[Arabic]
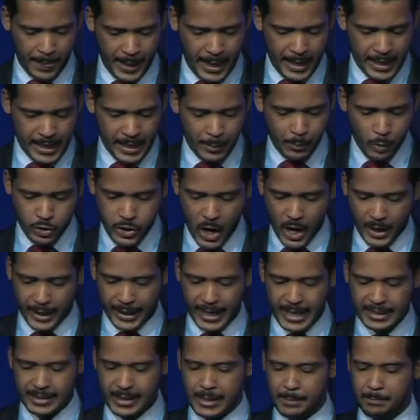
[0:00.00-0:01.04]

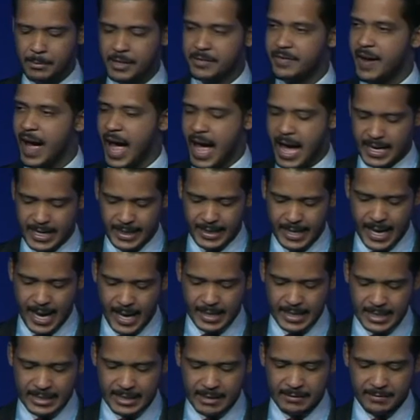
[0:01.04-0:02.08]
لمشاركتهم بفعالية
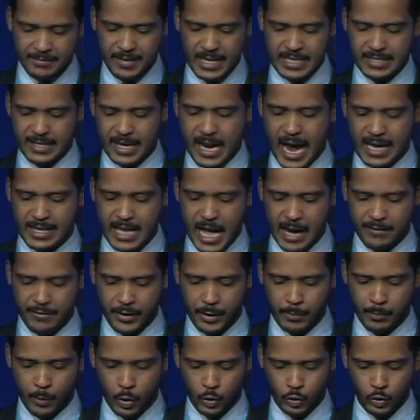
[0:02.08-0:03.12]
لتنفيذ الأهداف
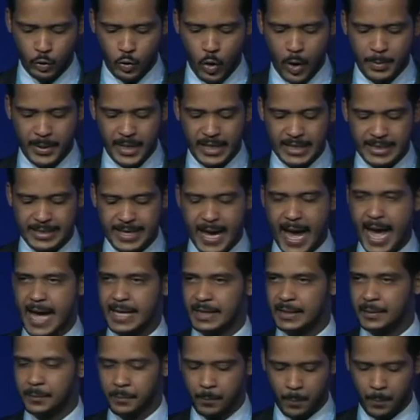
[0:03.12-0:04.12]
المرجوة من الاتحاد